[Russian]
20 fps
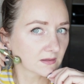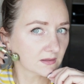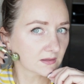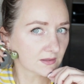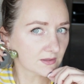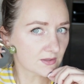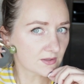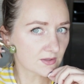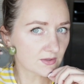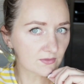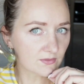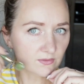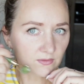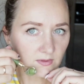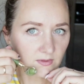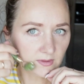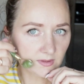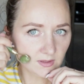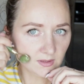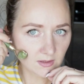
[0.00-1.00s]

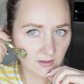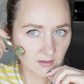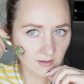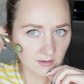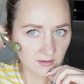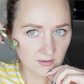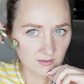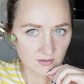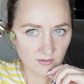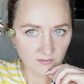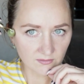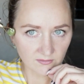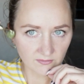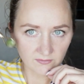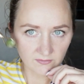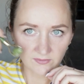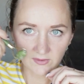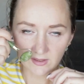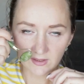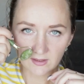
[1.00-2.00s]
отсюда и идем
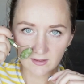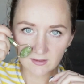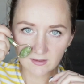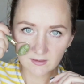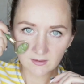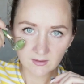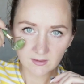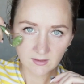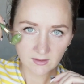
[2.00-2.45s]
вверх.